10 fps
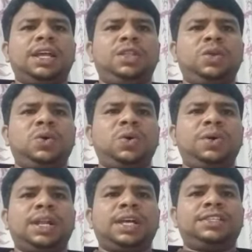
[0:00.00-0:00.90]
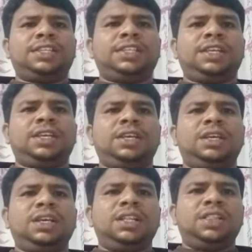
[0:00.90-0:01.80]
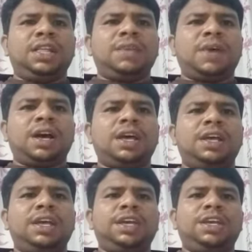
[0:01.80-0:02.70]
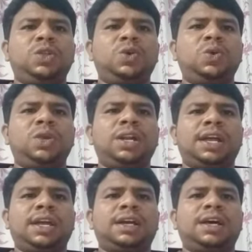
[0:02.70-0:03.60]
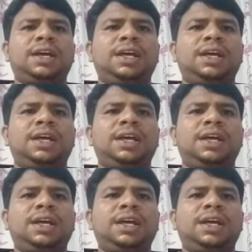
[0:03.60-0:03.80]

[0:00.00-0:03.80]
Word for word: ఇదిగో నా స్థితి దేవా ఇదిగో నా యొక్క